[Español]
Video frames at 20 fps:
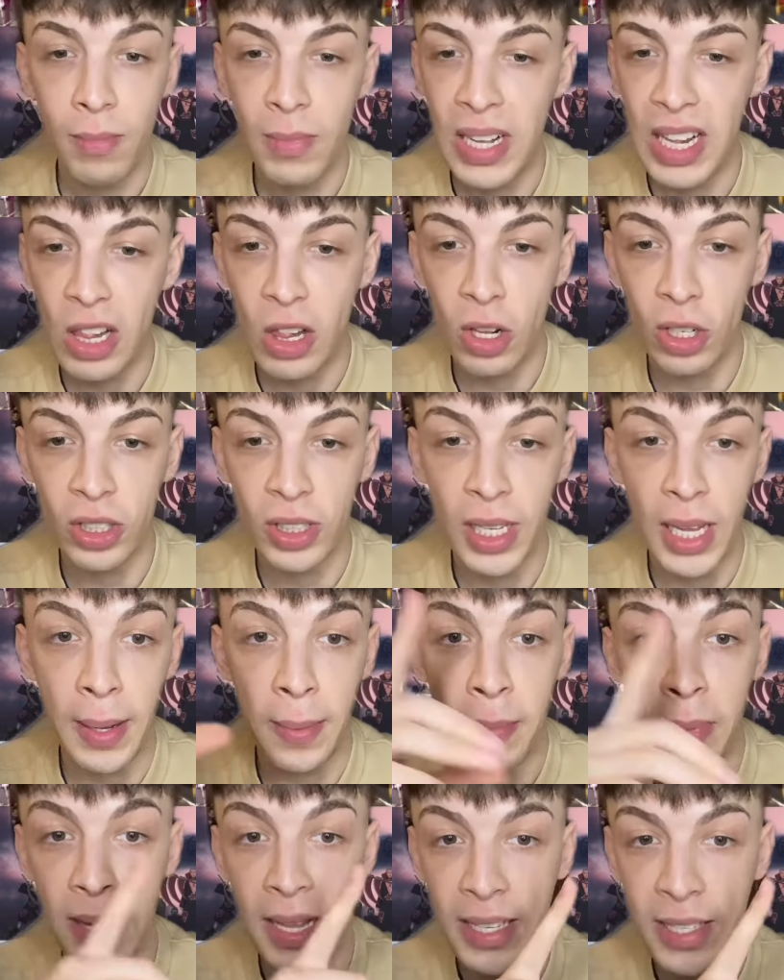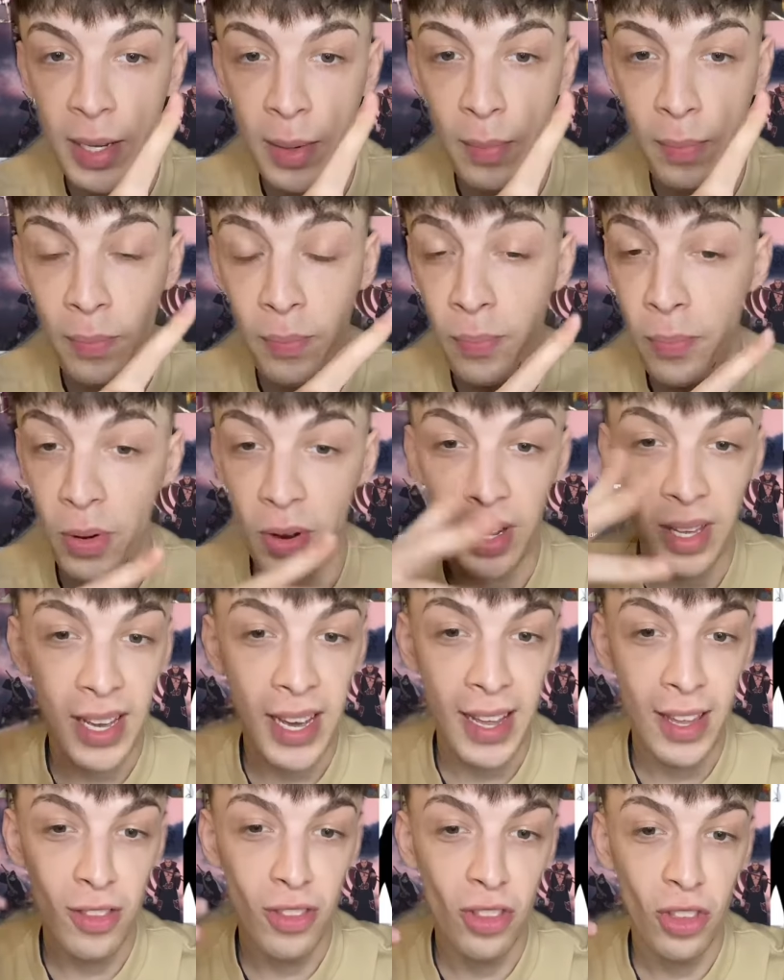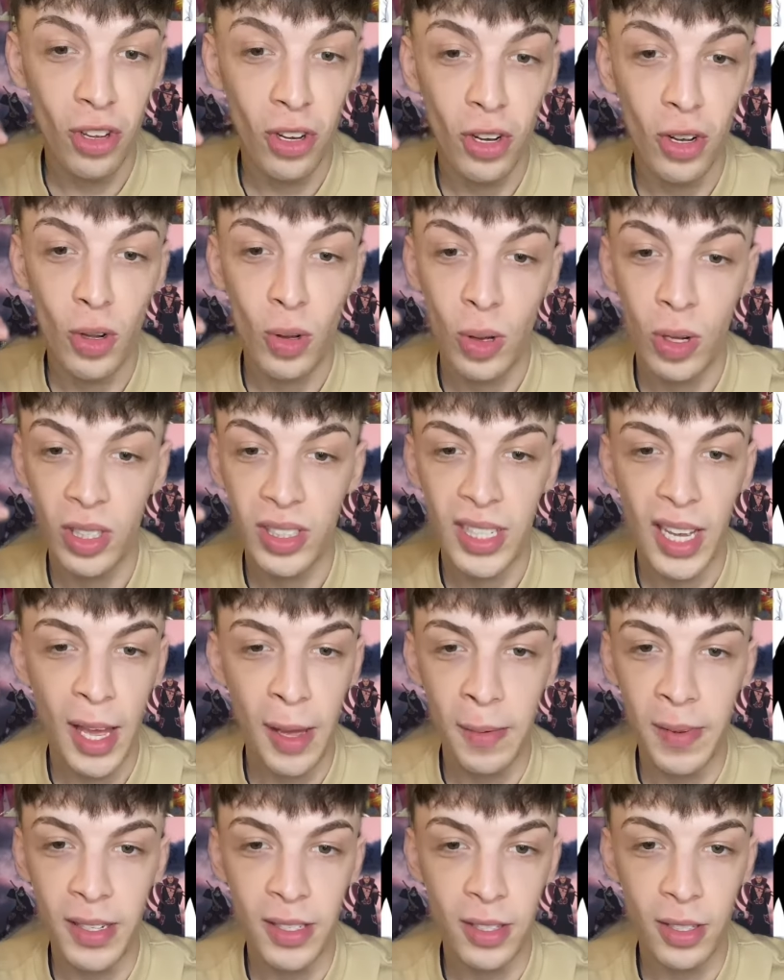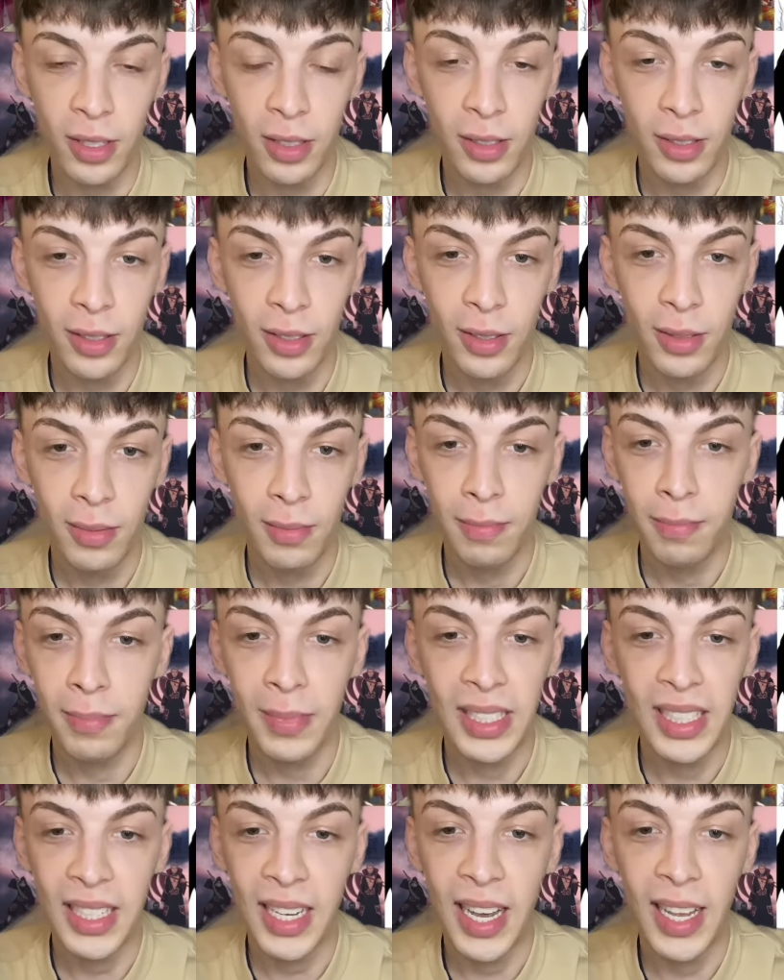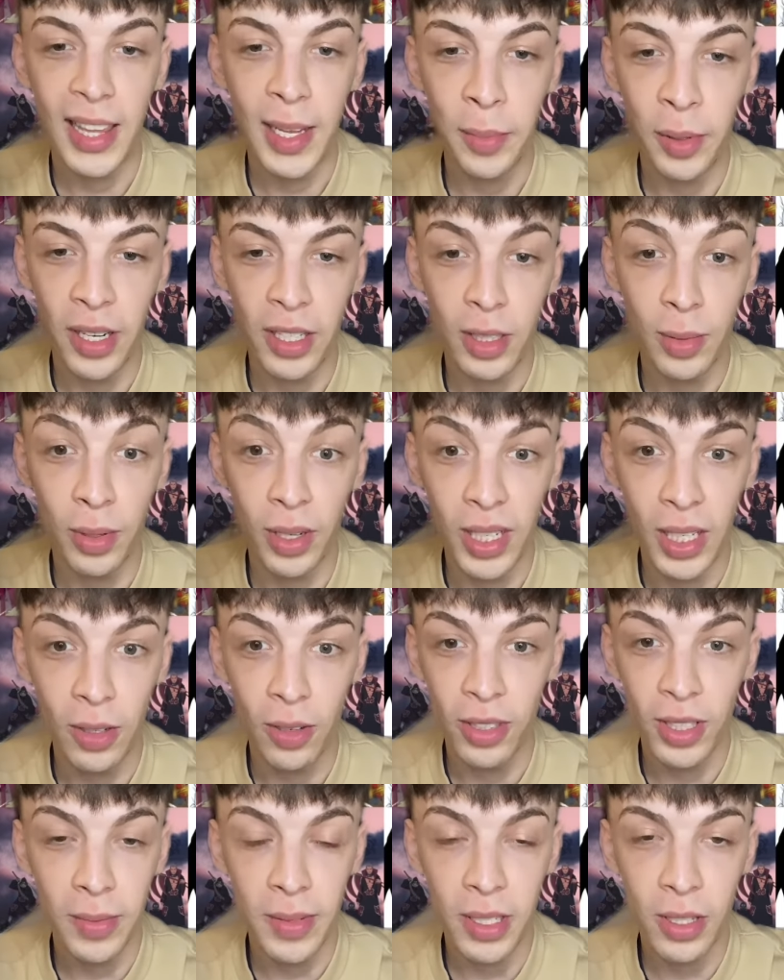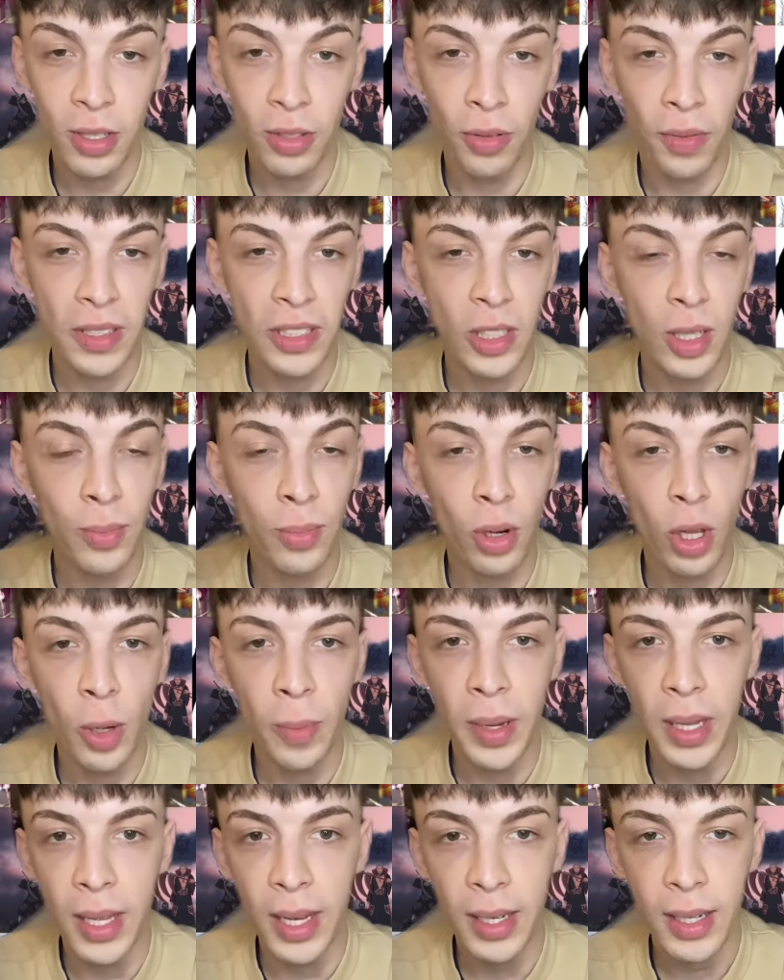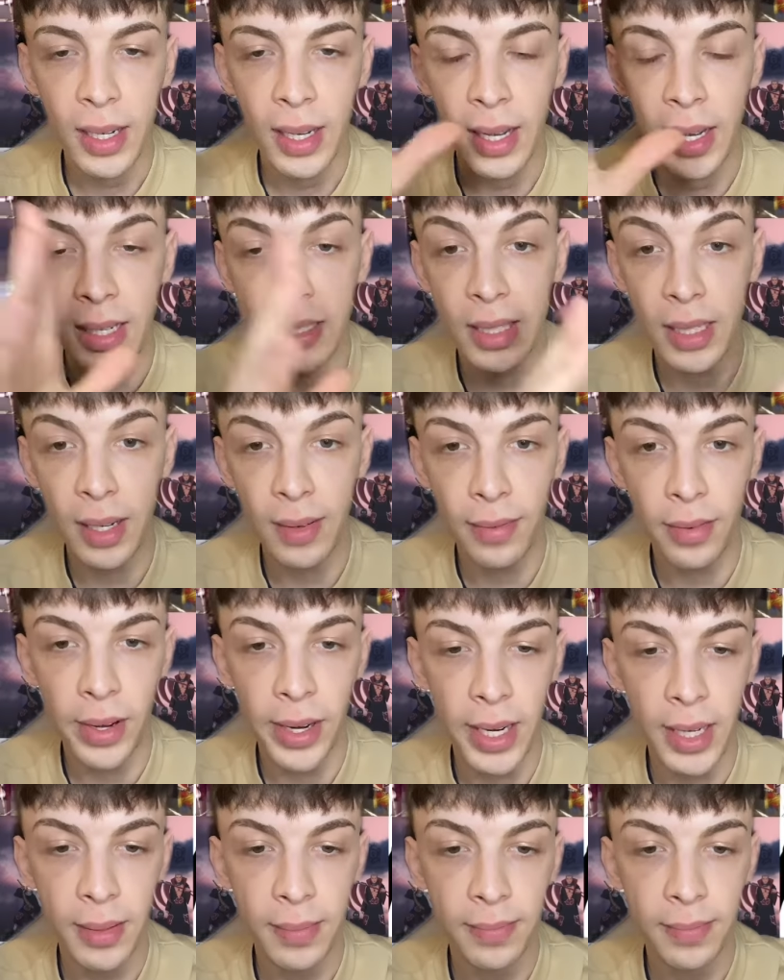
los de Bleach, porque no los he visto. Básicamente por eso, porque no los he visto, entonces no puedo opinar, así que fuera.